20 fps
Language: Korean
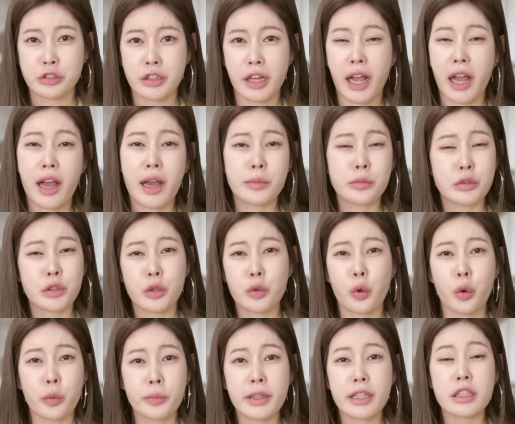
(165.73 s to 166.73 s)
아무런
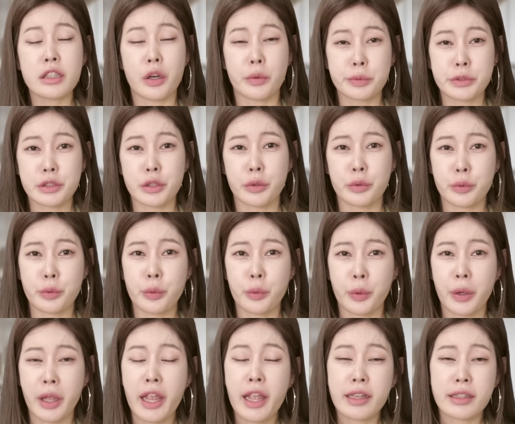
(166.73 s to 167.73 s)
고민이 없었고
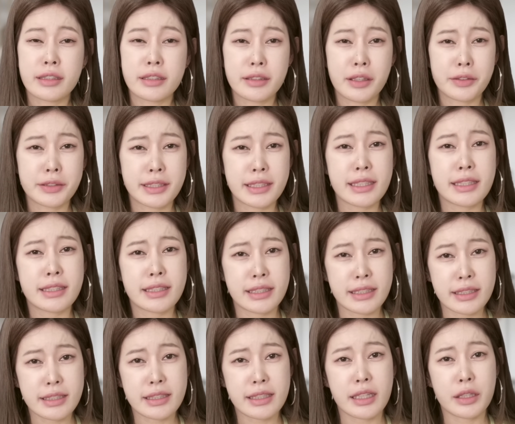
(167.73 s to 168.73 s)
그것이
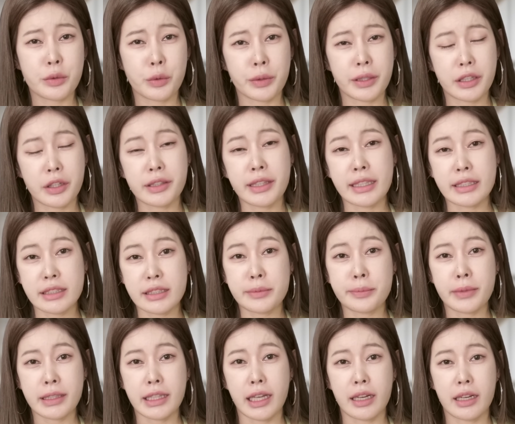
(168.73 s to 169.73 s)
실제로
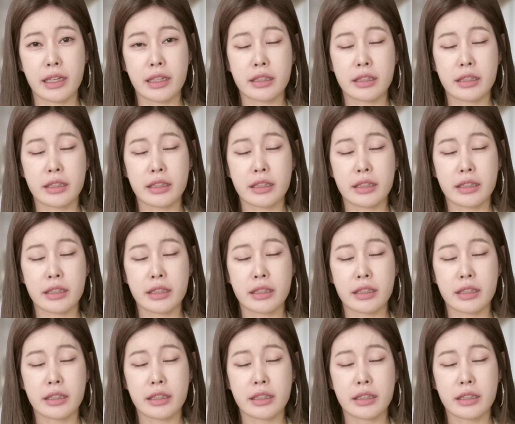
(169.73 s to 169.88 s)
일어났습니다.